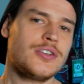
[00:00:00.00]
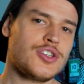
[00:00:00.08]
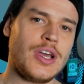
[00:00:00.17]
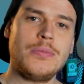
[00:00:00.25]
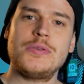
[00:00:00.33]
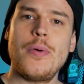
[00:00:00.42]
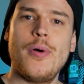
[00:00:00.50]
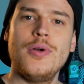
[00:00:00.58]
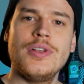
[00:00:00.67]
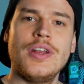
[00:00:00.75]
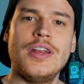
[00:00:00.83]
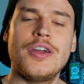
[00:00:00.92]
Schreibt es mir mal
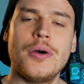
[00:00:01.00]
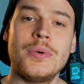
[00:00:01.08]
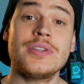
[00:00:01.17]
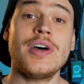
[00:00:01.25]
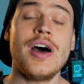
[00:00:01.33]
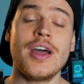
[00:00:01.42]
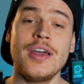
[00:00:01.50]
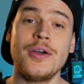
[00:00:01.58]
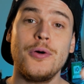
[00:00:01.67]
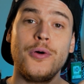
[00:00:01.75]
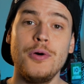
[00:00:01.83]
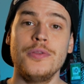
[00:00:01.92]
unten in die
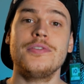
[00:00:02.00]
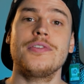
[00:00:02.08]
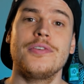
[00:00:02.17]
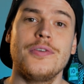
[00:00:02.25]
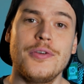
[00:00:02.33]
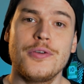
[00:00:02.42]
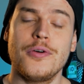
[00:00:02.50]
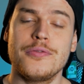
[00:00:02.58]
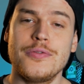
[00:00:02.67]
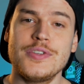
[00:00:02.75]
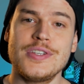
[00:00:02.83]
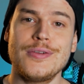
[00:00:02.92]
Kommentare und ich
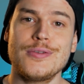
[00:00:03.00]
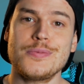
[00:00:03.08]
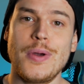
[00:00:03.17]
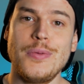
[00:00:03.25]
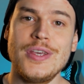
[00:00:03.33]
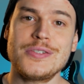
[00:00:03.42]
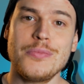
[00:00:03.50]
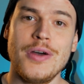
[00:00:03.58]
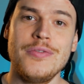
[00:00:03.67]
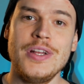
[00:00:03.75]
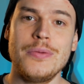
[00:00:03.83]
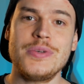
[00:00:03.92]
hoffe, wir sehen uns beim nächsten
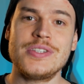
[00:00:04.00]
Mal wieder.